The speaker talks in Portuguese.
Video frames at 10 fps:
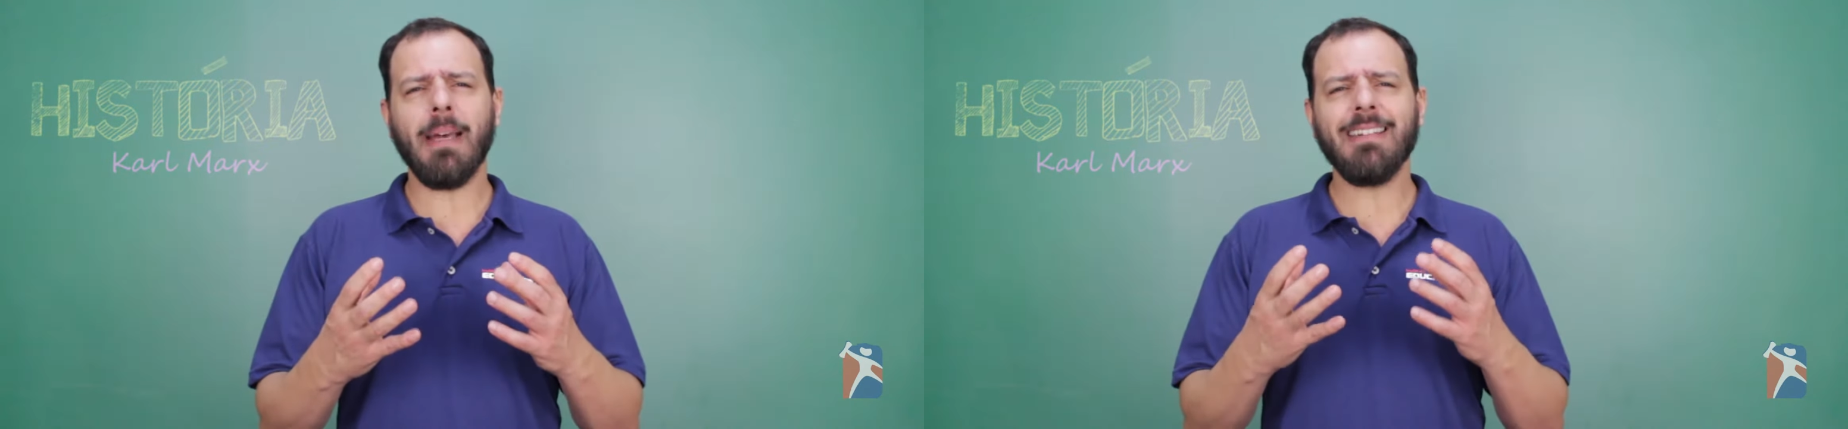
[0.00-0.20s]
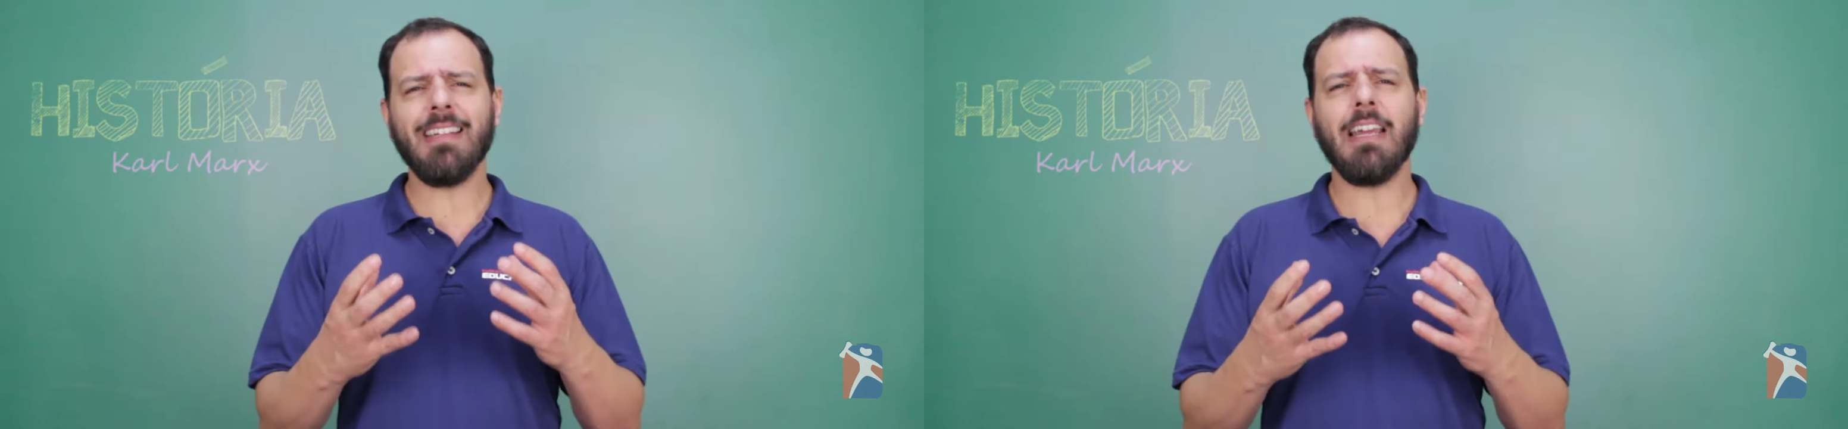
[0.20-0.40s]

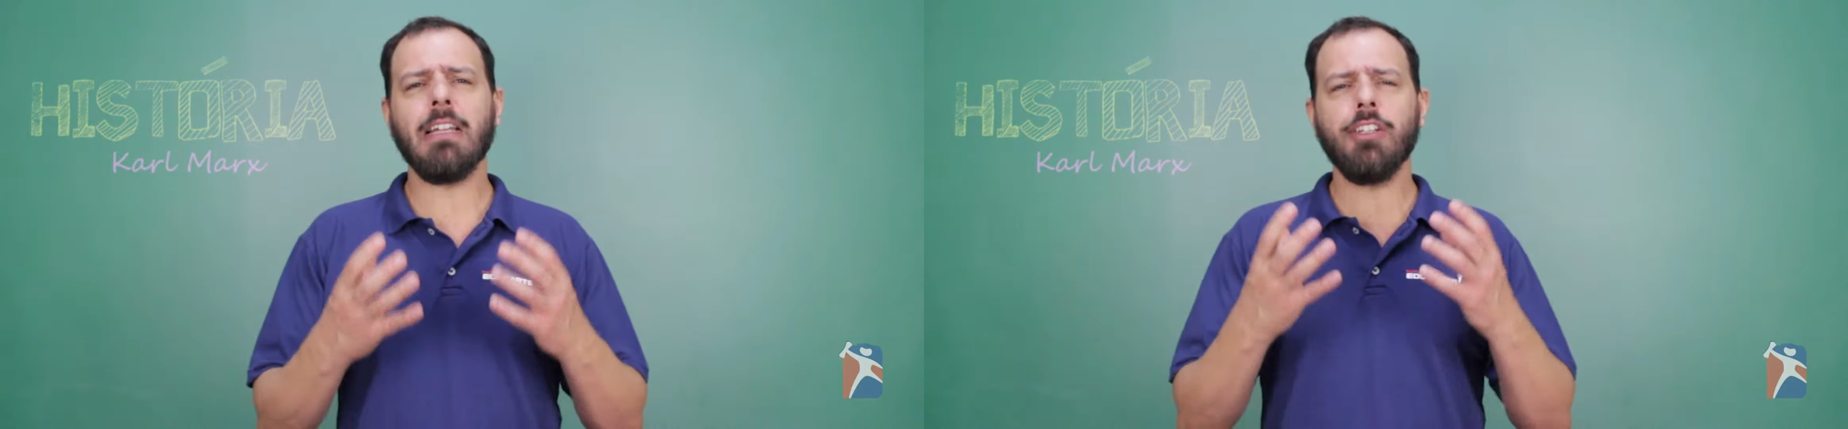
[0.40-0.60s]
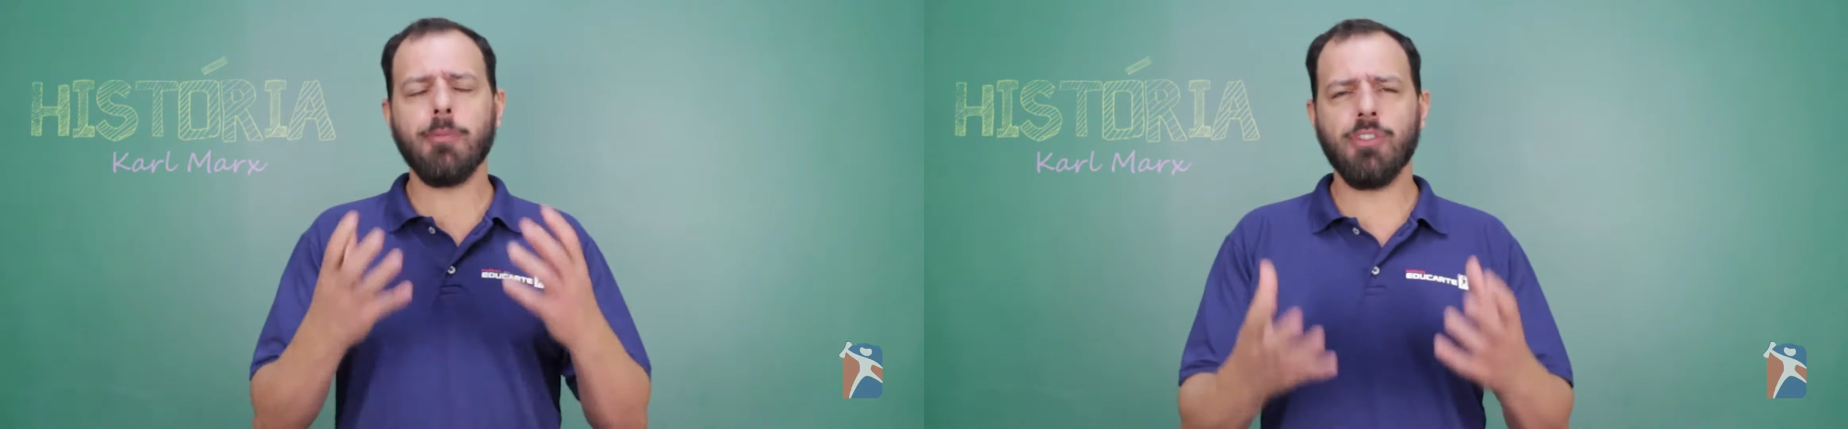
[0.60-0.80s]

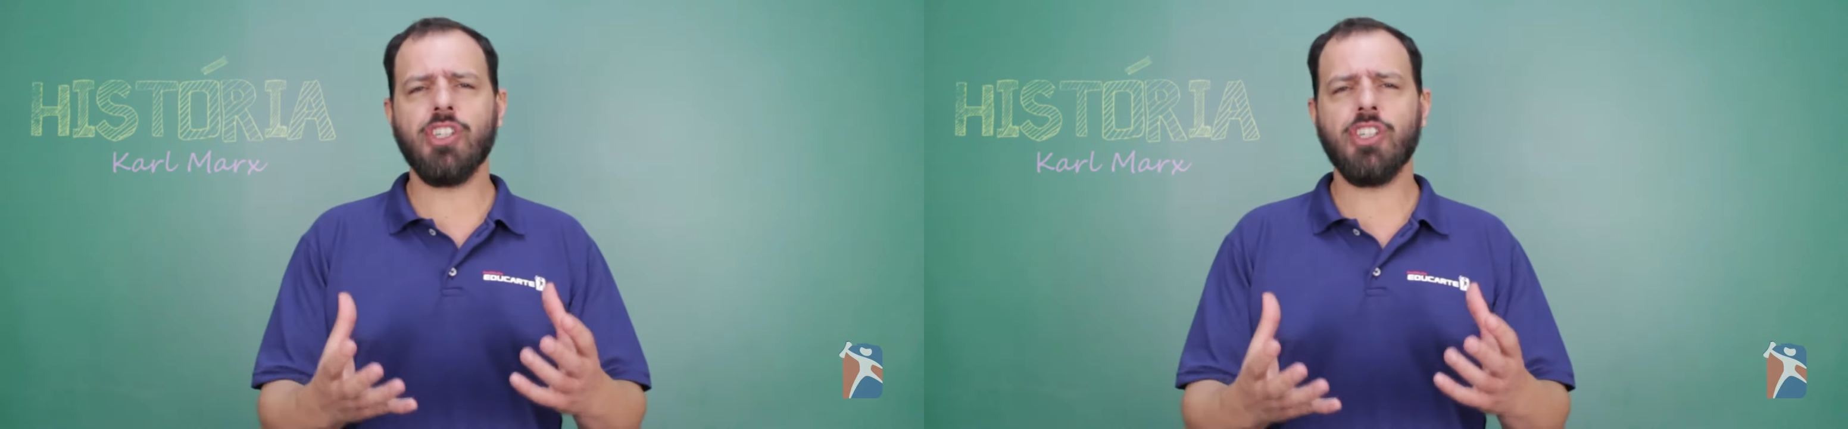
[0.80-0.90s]
materialismo